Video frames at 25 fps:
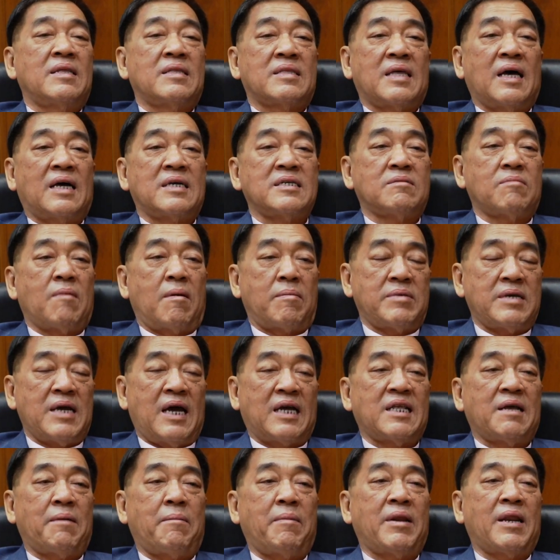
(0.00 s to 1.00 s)
ถ้าฉบับใหญ่
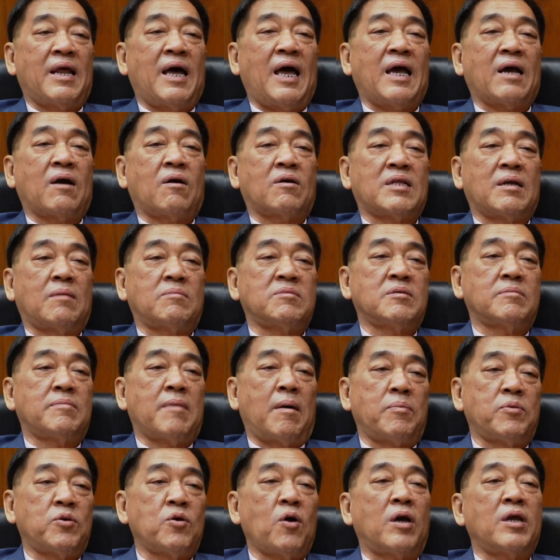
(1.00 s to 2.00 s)
ทำไม่ได้ก็ทำฉ
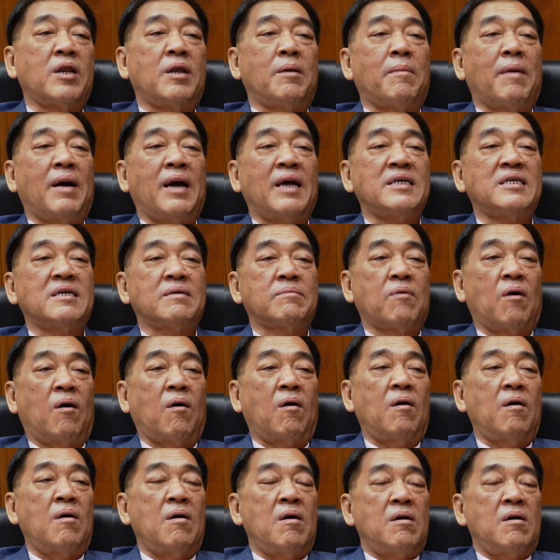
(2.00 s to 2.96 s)
บับย่อยได้ไหม เฉพาะ